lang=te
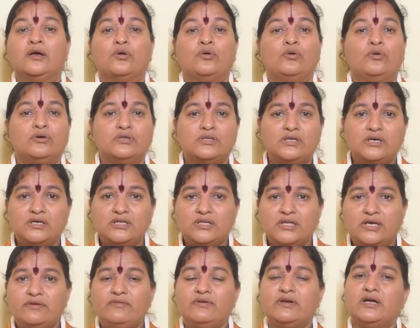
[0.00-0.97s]

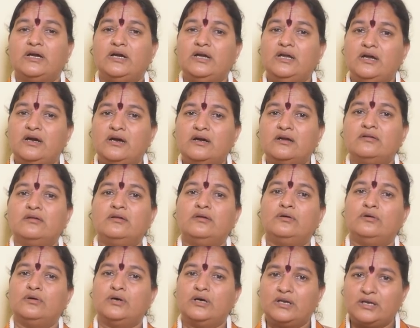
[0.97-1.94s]
గోదాదేవి కళ్యాణంలో
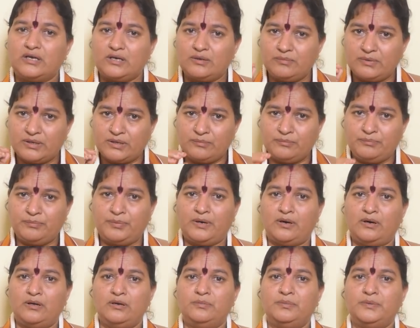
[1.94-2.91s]
గనక మనం
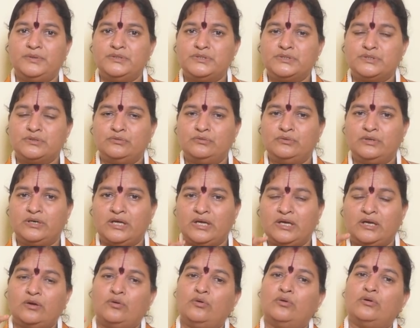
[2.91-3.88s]
పాలు పంచుకుంటే
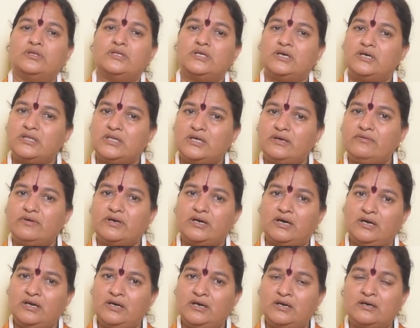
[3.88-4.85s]
గోదాదేవి
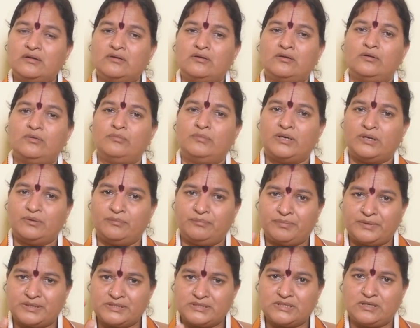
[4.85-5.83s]
కళ్యాణంలో మనం
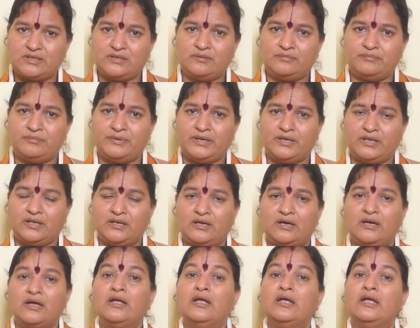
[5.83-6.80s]
ప్రసాదం పెట్టిన
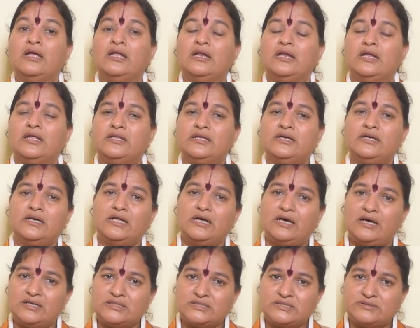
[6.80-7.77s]
లేదంటే
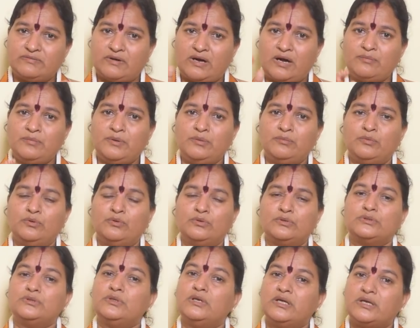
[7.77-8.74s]
ఆ స్వామి
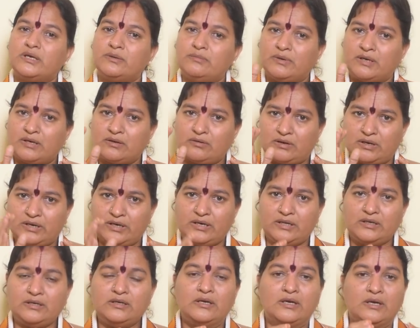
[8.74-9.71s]
మూర్తులకి మనం
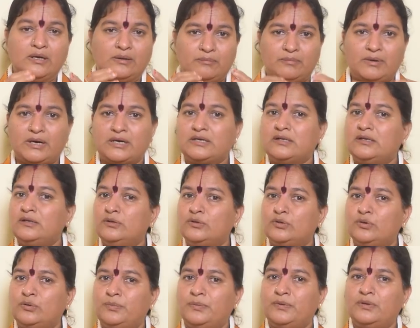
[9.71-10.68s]
అంటే బట్టల
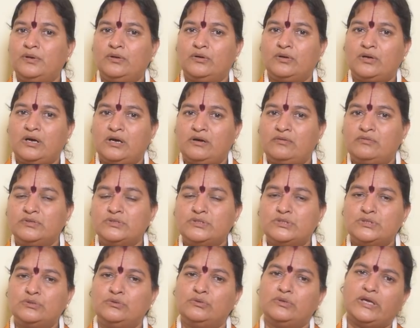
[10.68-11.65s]
రూపంలో
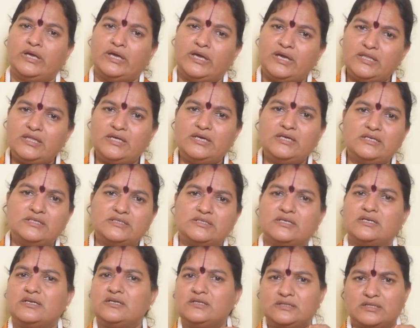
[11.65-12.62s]
కావచ్చు ఏదైనా
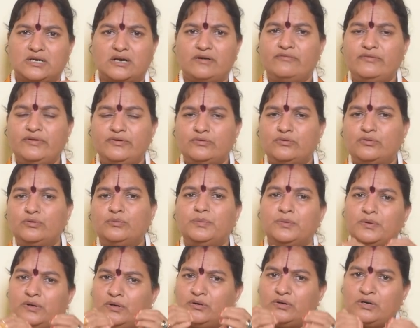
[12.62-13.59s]
సరే ద్రవ్యం
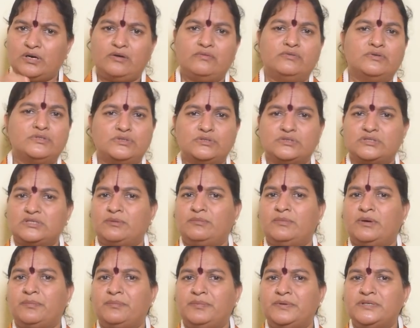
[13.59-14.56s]
రూపంలో కావచ్చు
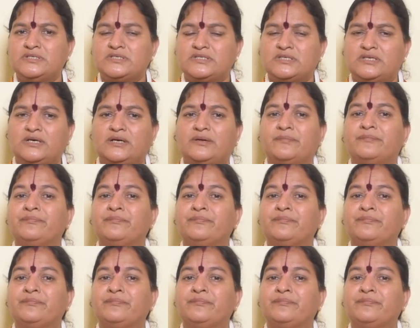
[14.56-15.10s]
సమర్పించిన